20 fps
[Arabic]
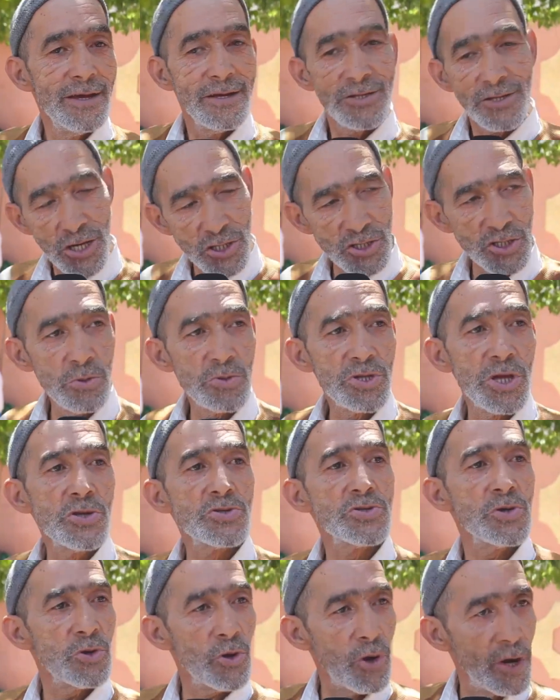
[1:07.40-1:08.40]
تيجيو
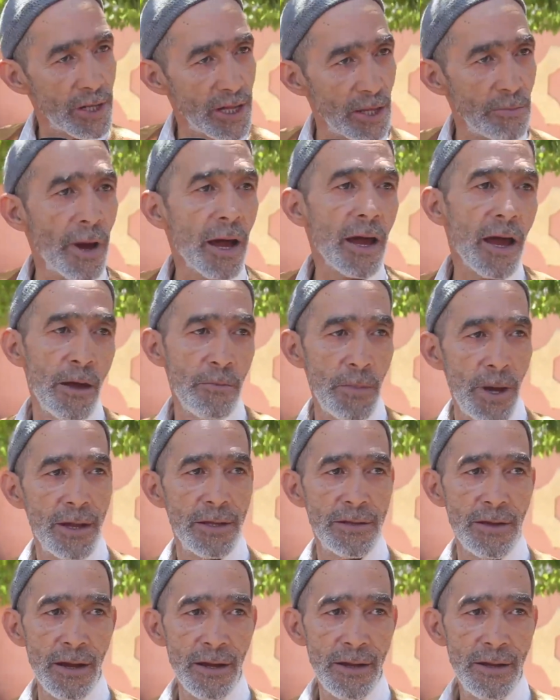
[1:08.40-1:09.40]
تيزوروا هذا المقام
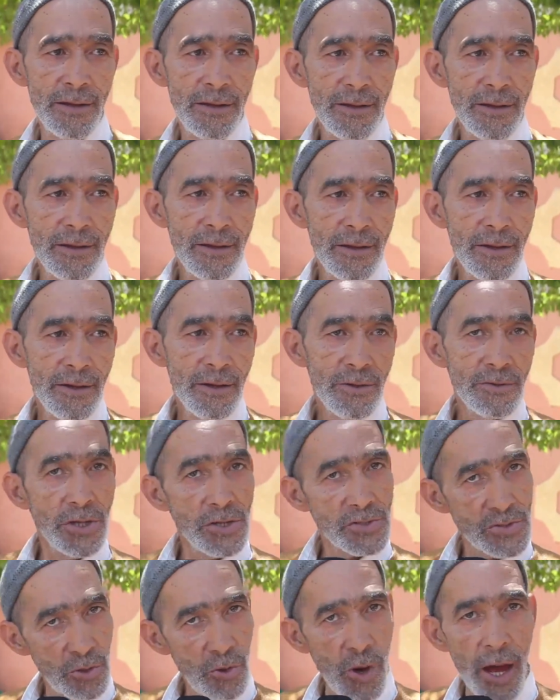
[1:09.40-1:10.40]
هذا
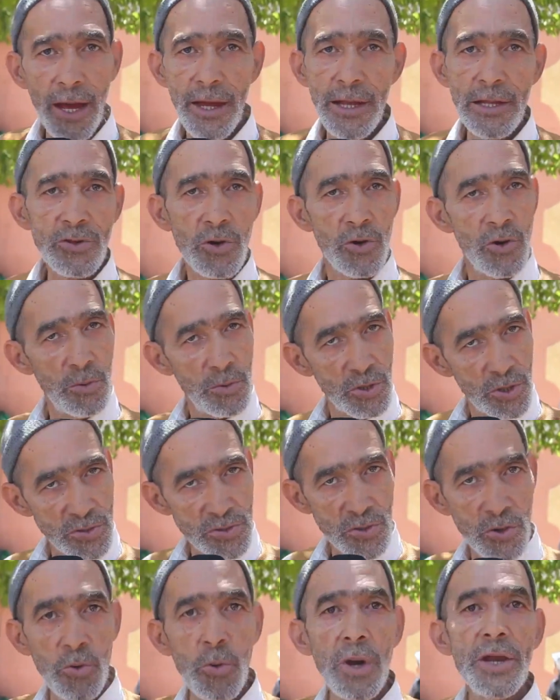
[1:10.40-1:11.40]
تيزوروا عائلتهم
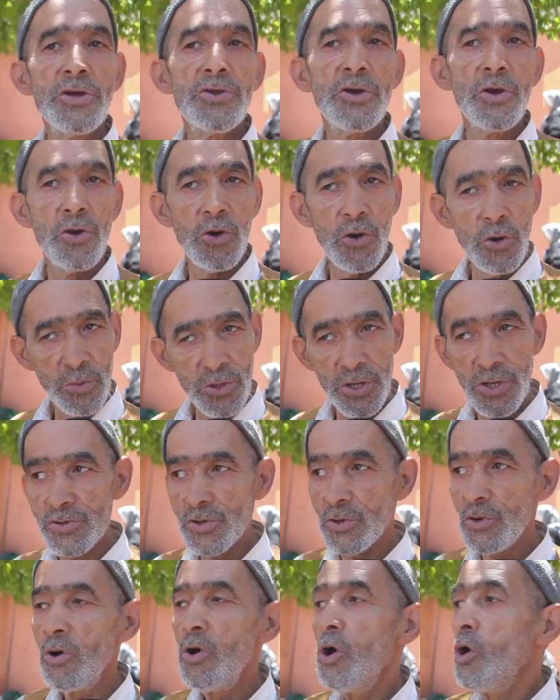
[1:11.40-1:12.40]
وتيزوروا والديهم
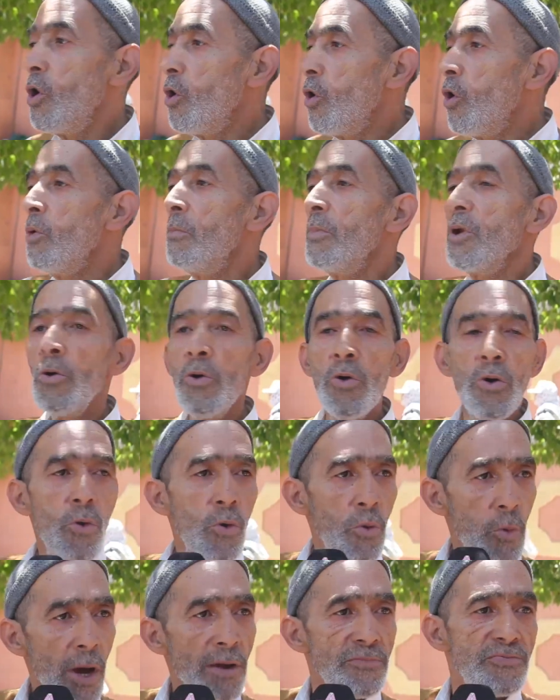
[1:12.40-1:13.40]
وتيزوروا ومن
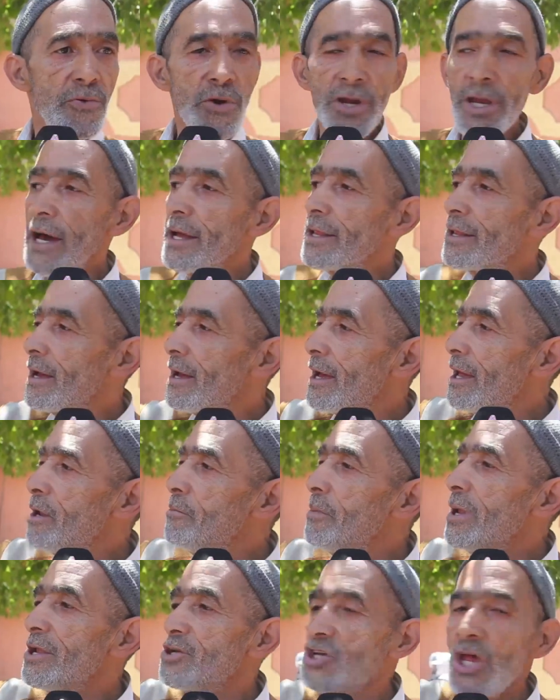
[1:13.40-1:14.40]
هو والفين هذا
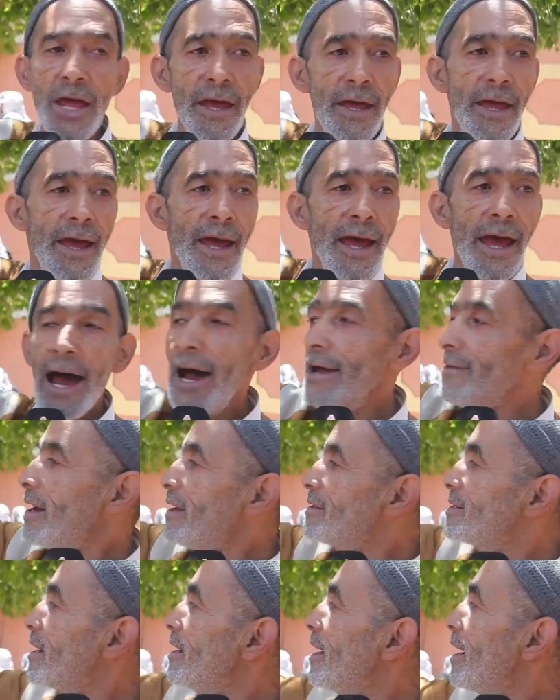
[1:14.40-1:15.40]
الملجا هذا
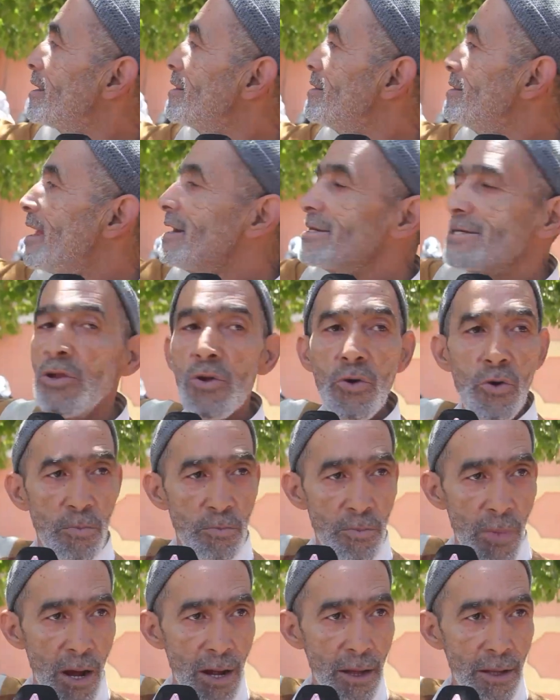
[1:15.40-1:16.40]
ديال هاد الناس
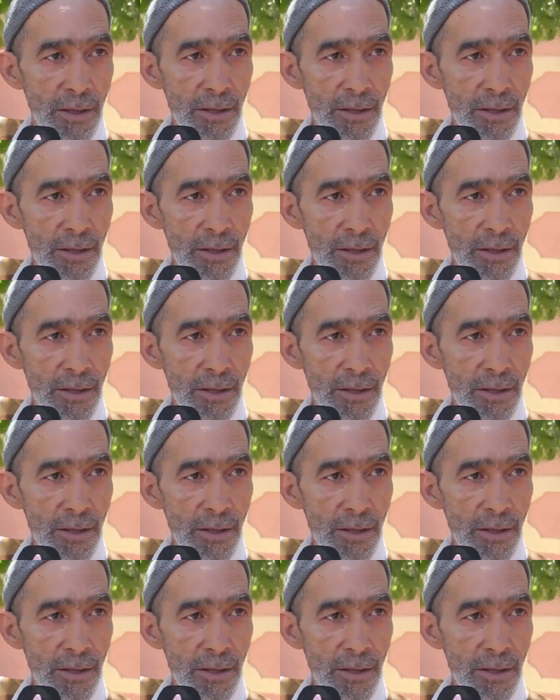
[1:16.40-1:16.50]
الامه